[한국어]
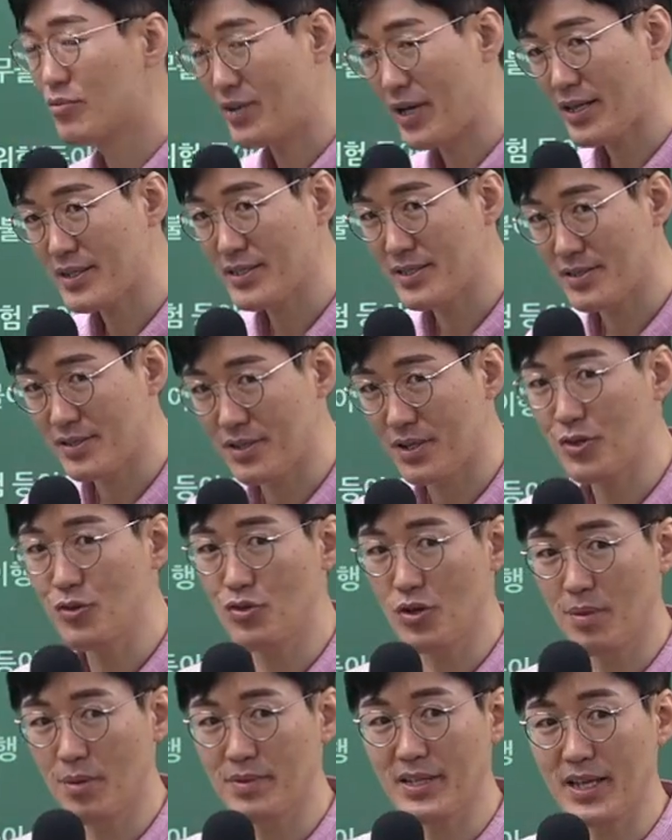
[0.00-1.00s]
불확실성이
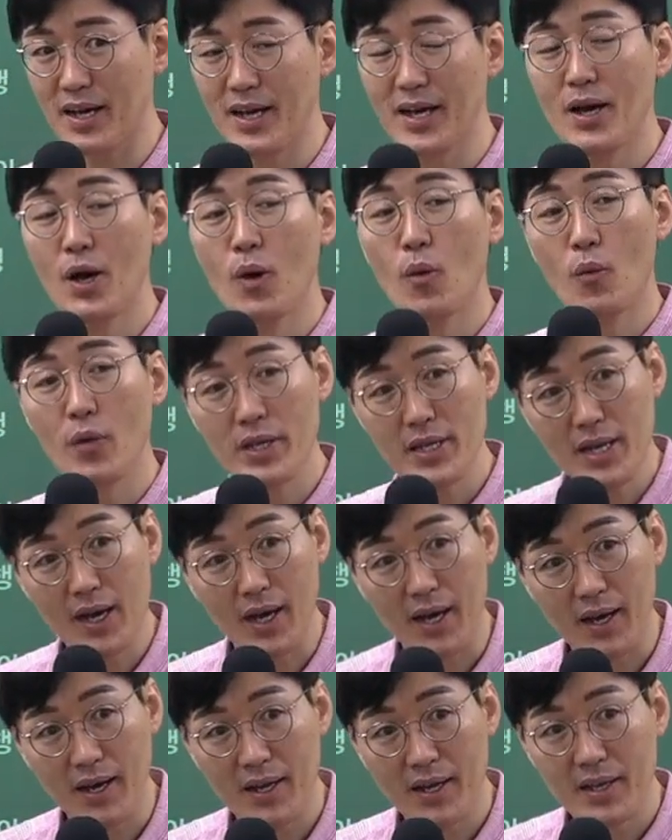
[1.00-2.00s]
위험이다.
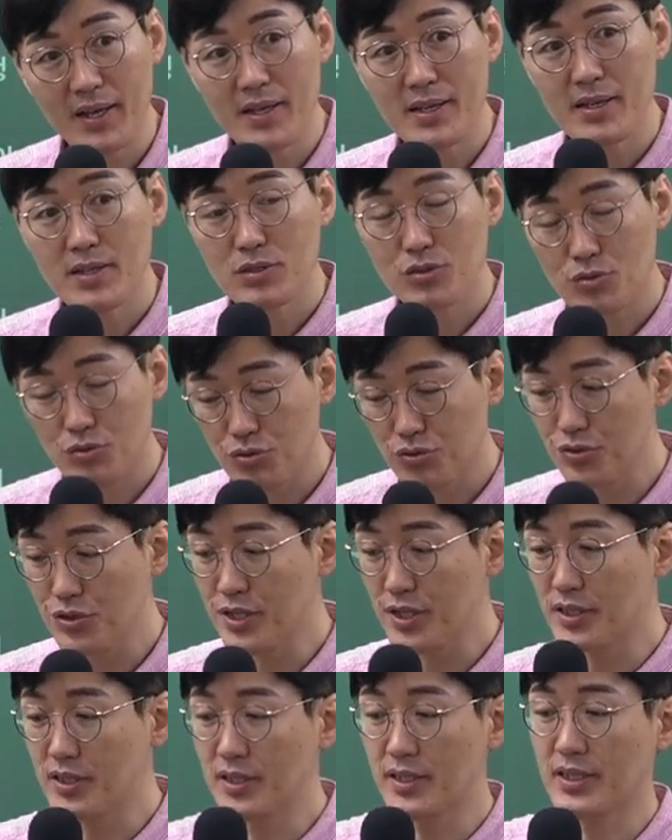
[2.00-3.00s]
왜냐?
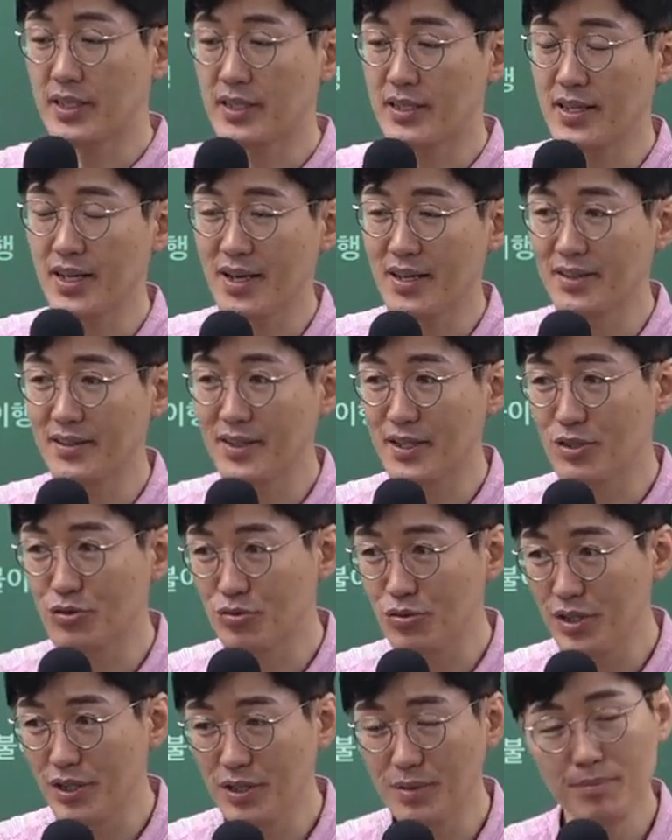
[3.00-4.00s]
수익을 기대하는데
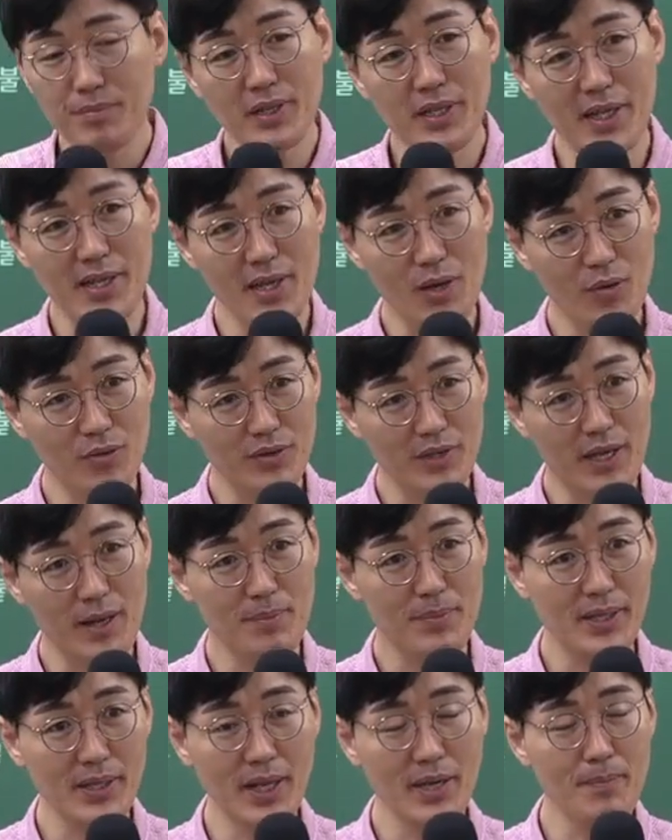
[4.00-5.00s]
수익은 미래 나온다.
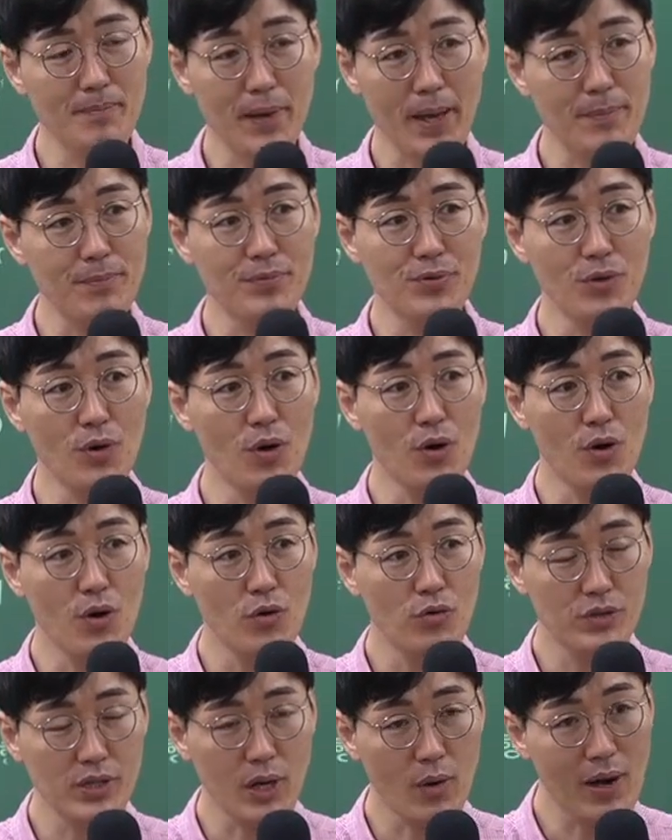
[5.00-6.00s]
미래는 100%
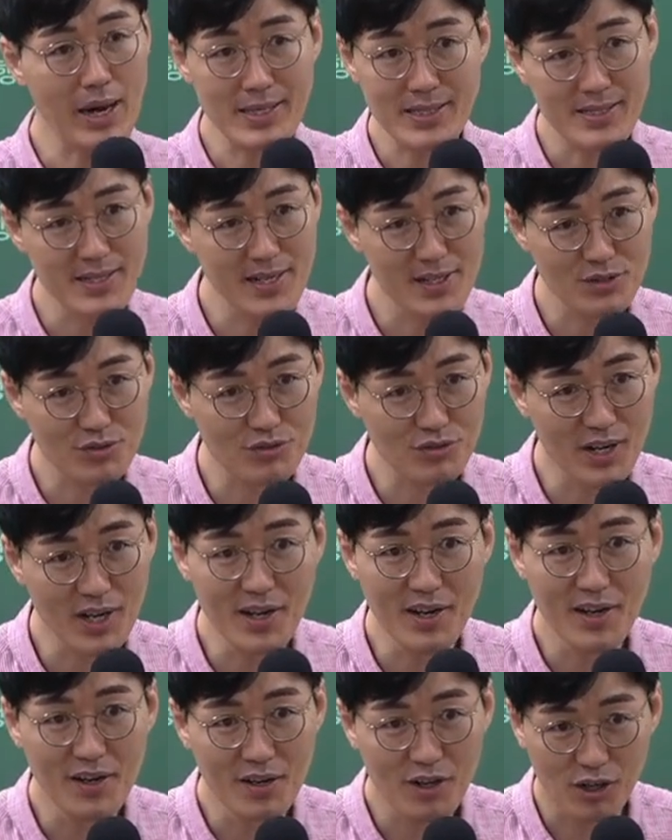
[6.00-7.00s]
우리가 확신할
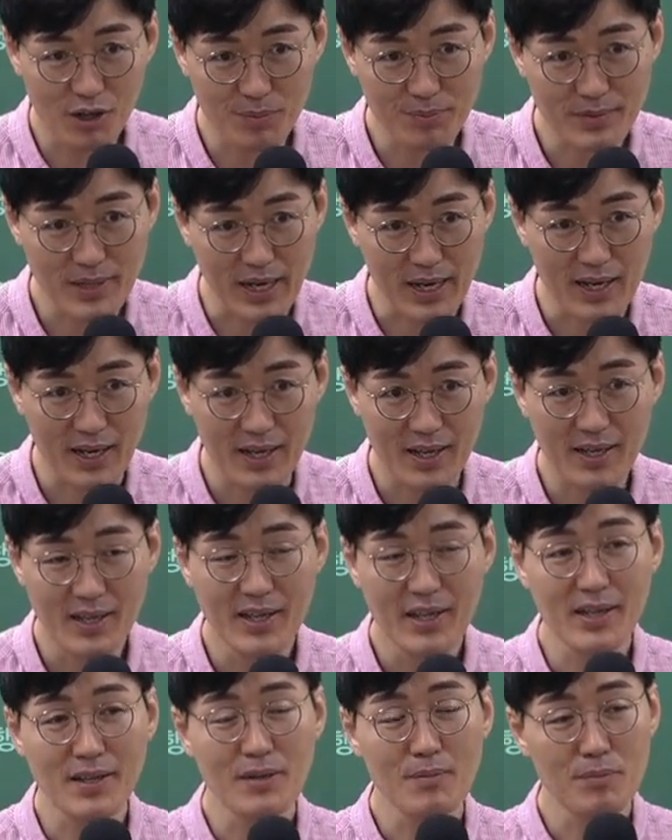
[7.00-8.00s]
수가 없다.
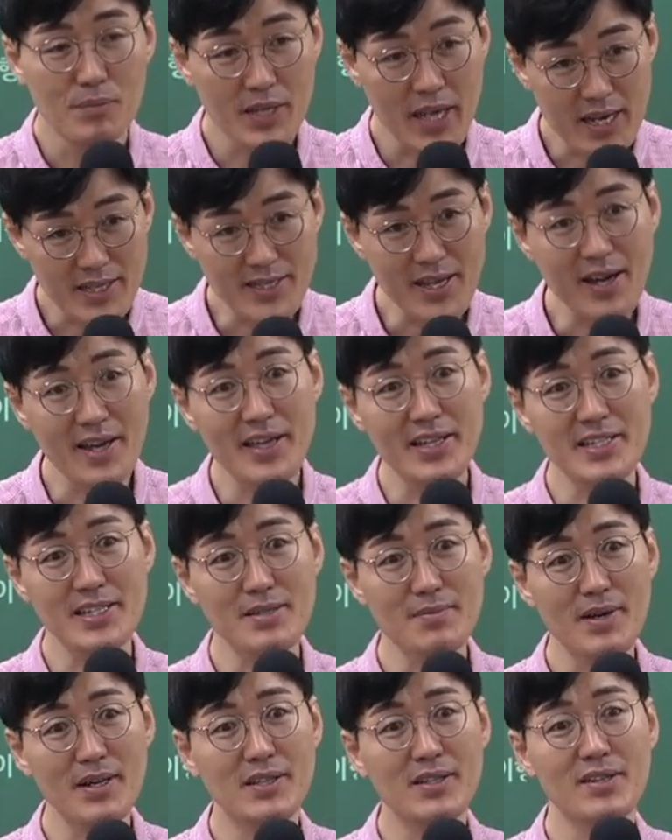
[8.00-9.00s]

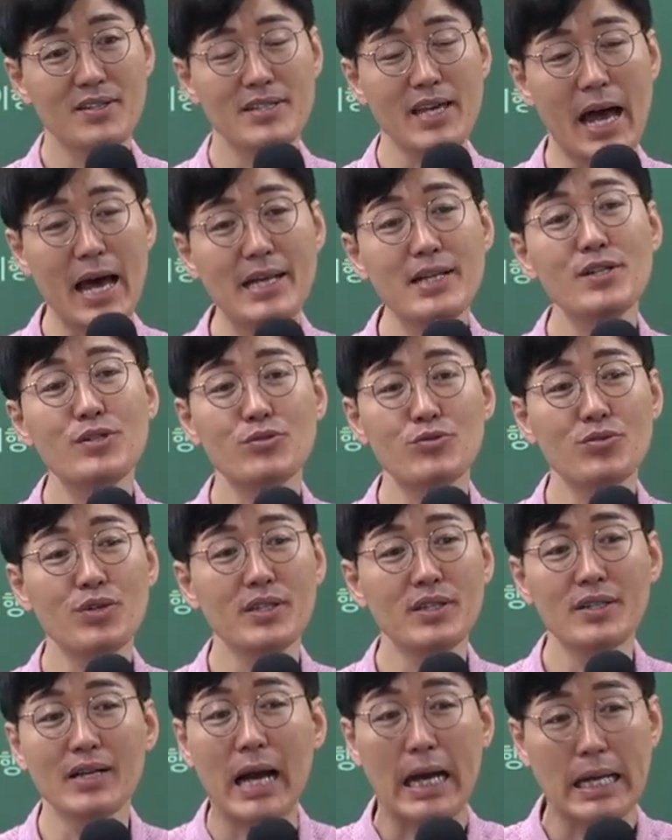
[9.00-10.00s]
예상했지만 그러지 않을 수 있는